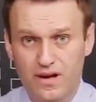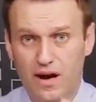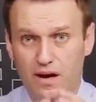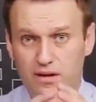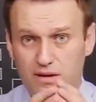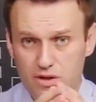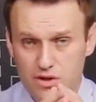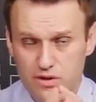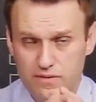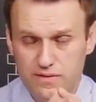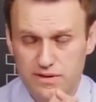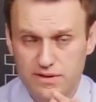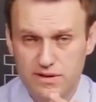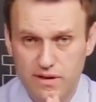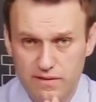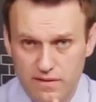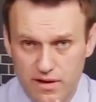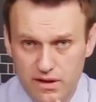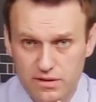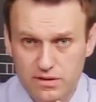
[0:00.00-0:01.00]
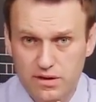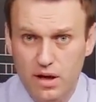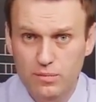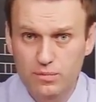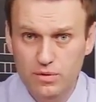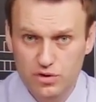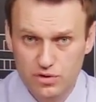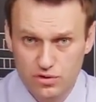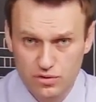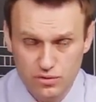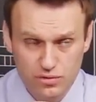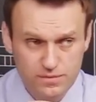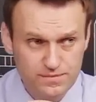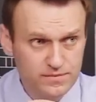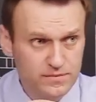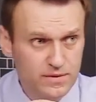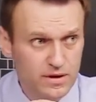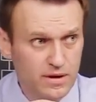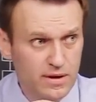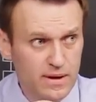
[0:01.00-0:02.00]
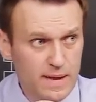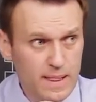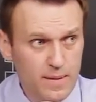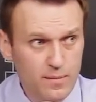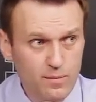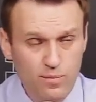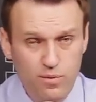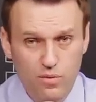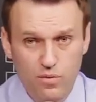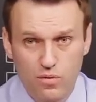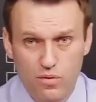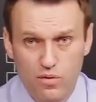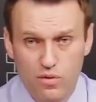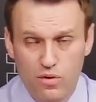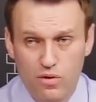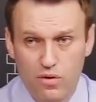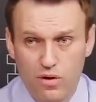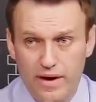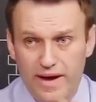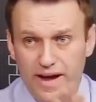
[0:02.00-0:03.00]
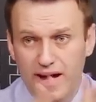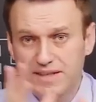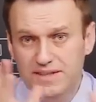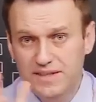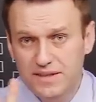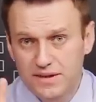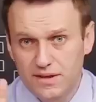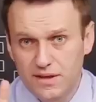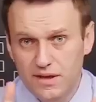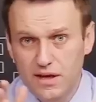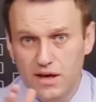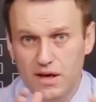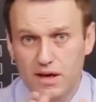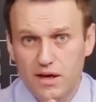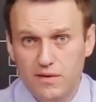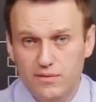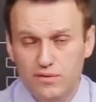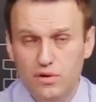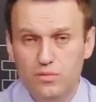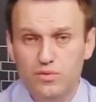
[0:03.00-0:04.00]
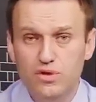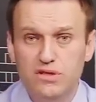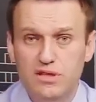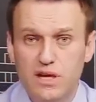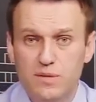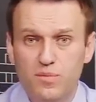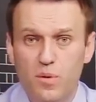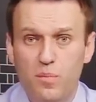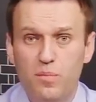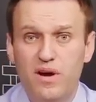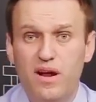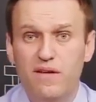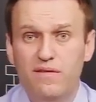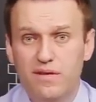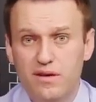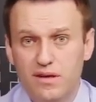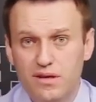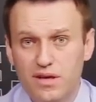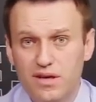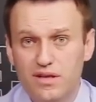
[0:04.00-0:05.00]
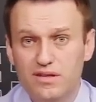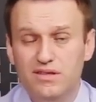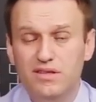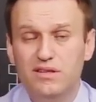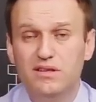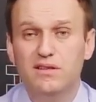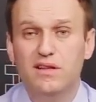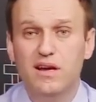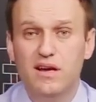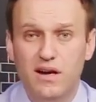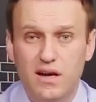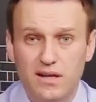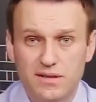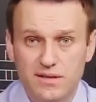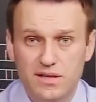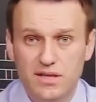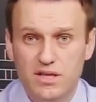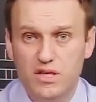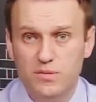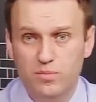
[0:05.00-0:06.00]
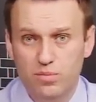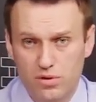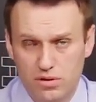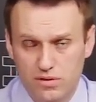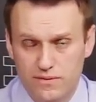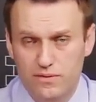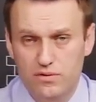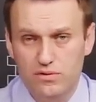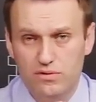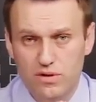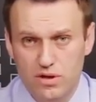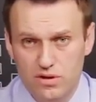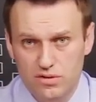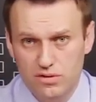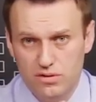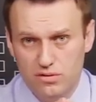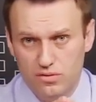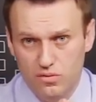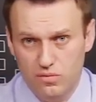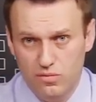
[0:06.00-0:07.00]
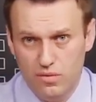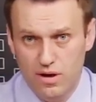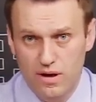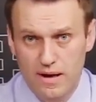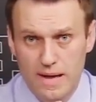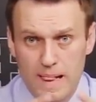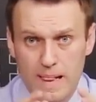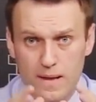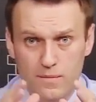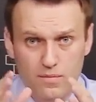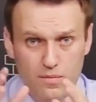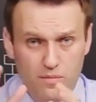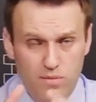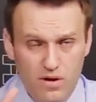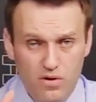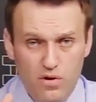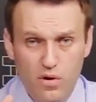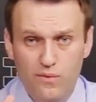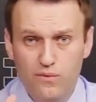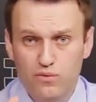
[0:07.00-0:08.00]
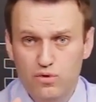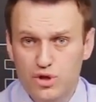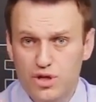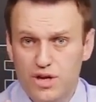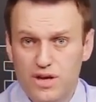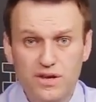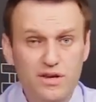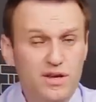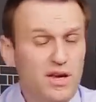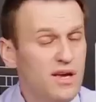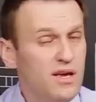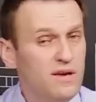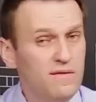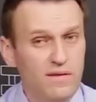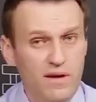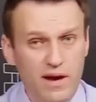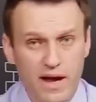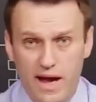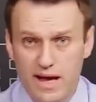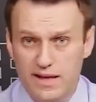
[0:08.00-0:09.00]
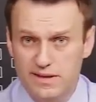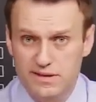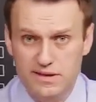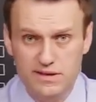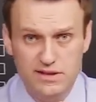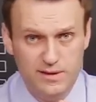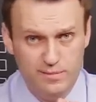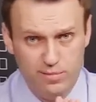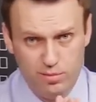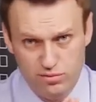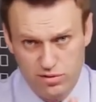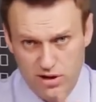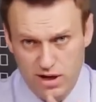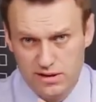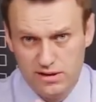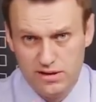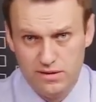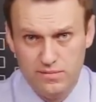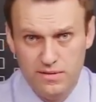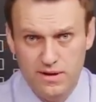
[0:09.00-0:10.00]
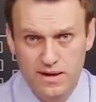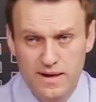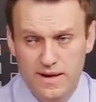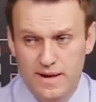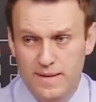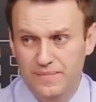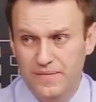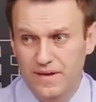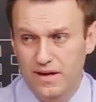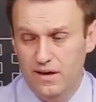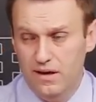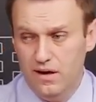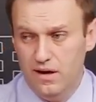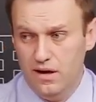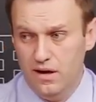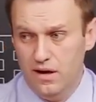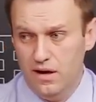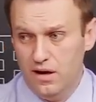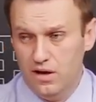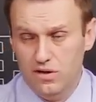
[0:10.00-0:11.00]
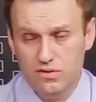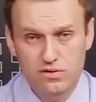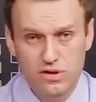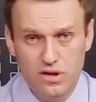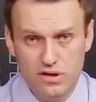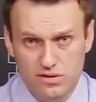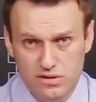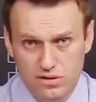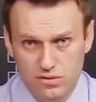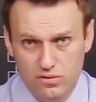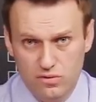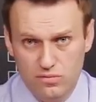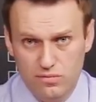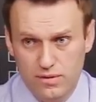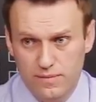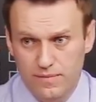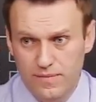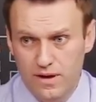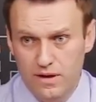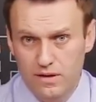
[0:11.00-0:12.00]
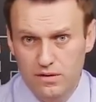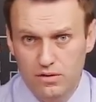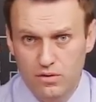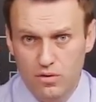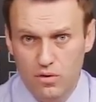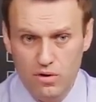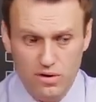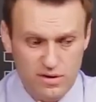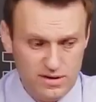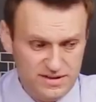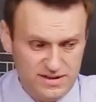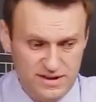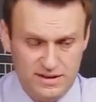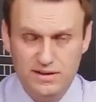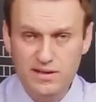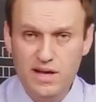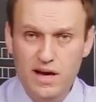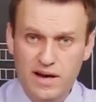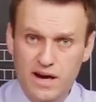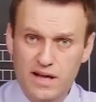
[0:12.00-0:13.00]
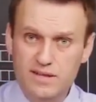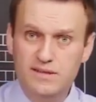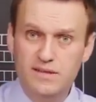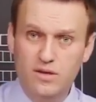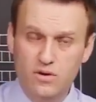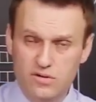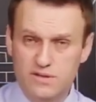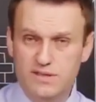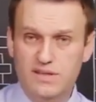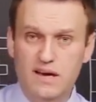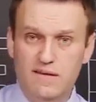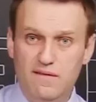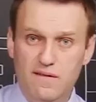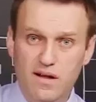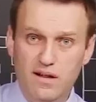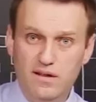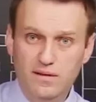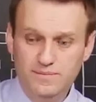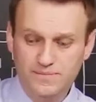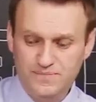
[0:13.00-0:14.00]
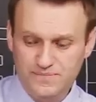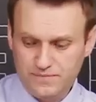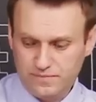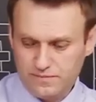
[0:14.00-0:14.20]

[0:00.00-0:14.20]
Она же возглавляет комиссию по этике и в том числе по проверке декларации депутатов Государственной Думы. Бабаков уже не является депутатом э, Государственной Думы, но декларации он сдавал.